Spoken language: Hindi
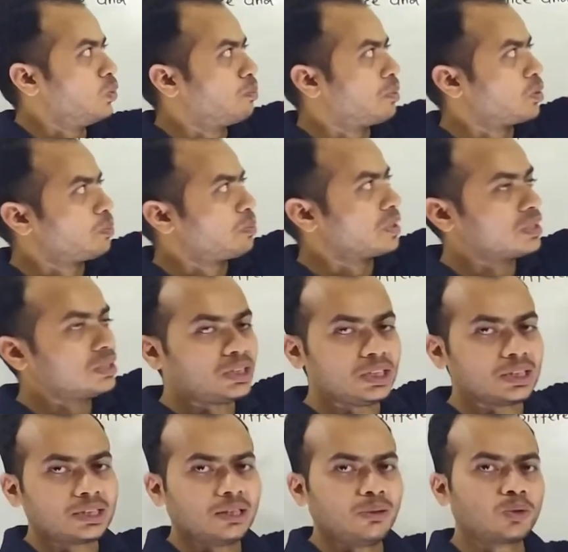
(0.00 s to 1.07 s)
ऊपर ऊपर की
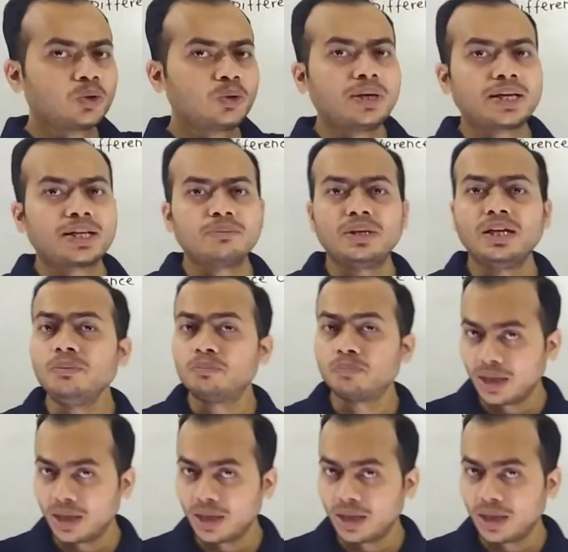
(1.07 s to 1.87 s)
चीज़ें हैं उनको बारे में